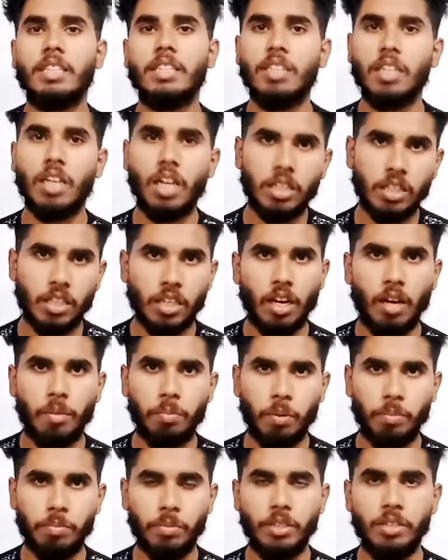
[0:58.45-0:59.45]
अंदर अंदर आप
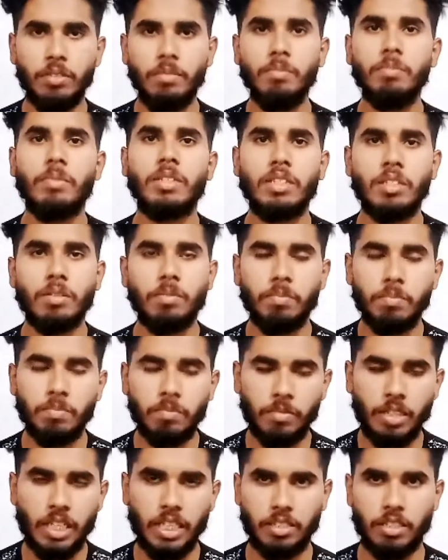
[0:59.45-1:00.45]
अपनी मतलब
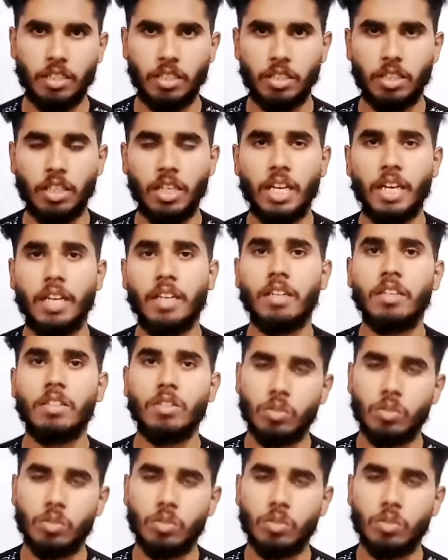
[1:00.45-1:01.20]
ले सकते हैं